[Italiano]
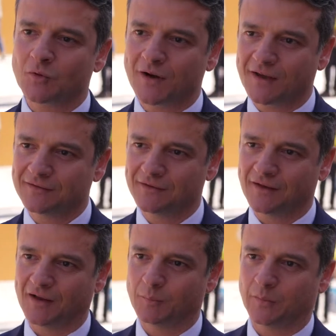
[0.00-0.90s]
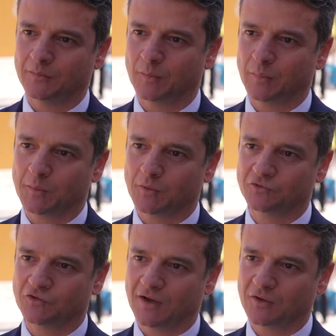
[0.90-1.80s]
nati al, nel primo
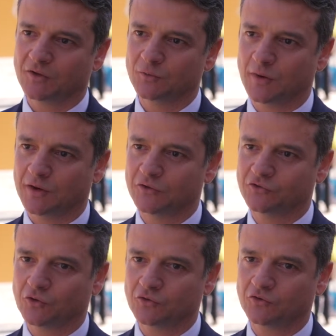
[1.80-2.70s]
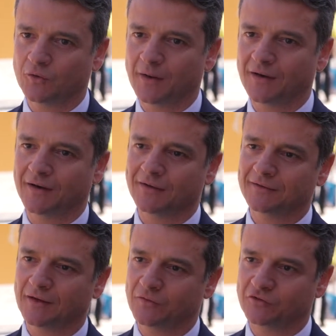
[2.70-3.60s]
gennaio del 2018 ma in
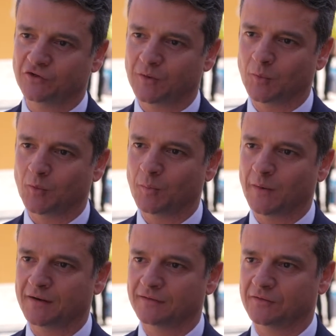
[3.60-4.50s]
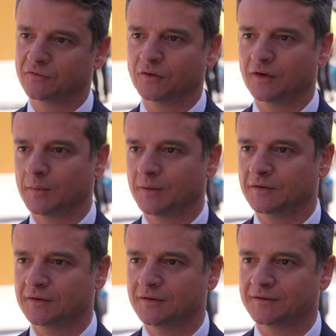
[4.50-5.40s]
realtà facciamo parte
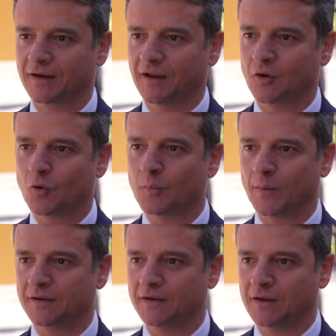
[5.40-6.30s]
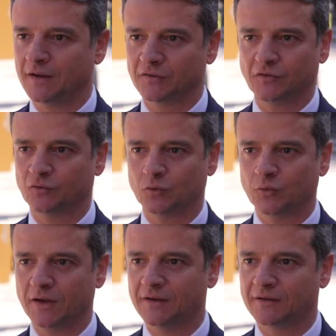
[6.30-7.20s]
storicamente di tre compagnie che si sono
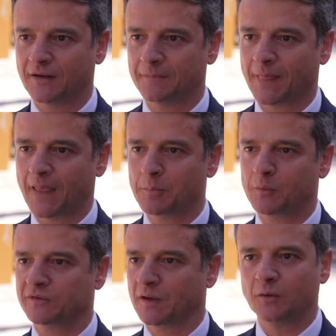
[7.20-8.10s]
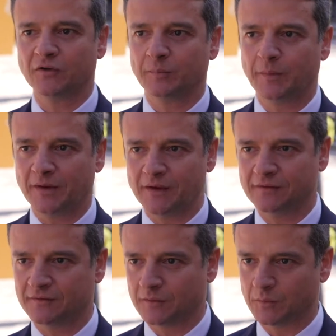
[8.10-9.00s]
unite e portiamo le
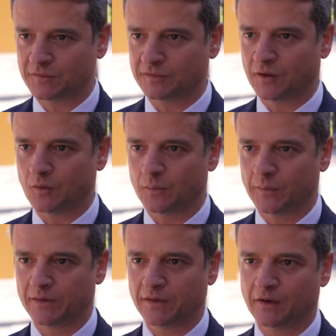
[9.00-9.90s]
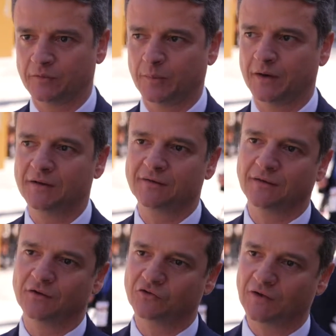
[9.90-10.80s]
esperienze di queste tre compagnie, esperienze
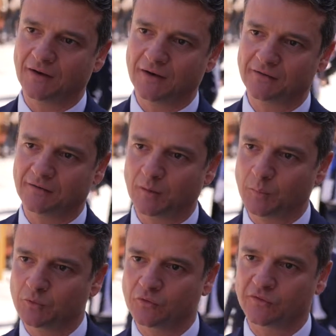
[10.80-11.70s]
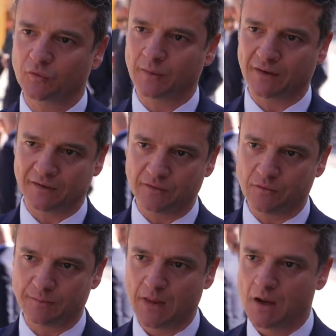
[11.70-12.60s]
ed eccellenze dal punto di vista
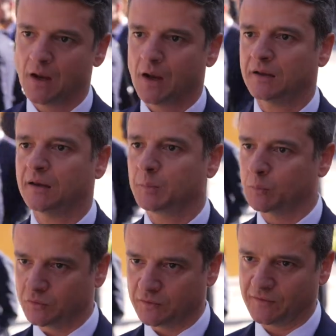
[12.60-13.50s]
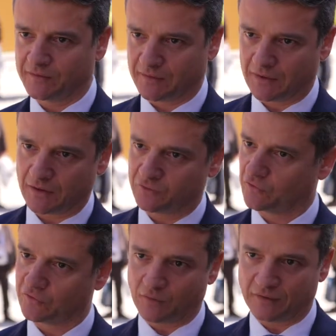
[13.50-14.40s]
operativo e dal punto di vista della
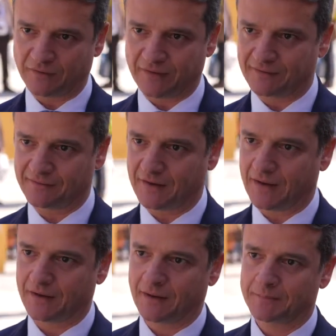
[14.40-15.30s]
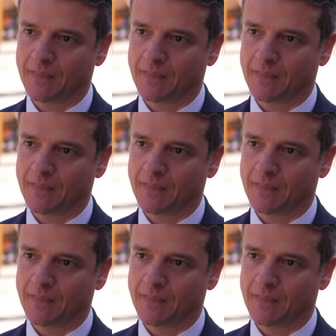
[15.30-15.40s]
gestione finanziaria.